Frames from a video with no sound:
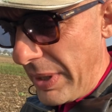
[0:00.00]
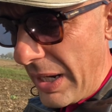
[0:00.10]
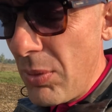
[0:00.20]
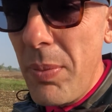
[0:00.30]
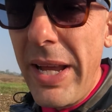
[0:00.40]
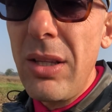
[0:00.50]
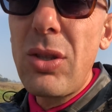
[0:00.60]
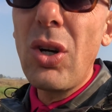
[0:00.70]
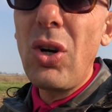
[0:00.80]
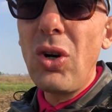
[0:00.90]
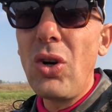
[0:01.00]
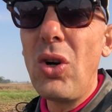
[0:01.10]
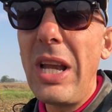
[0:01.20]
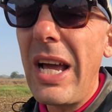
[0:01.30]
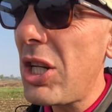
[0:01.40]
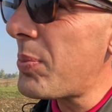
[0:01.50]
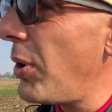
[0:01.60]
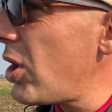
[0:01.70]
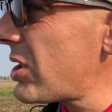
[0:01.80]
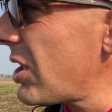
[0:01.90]
Per il momento la
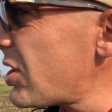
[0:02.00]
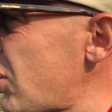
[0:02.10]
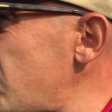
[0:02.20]
risposta se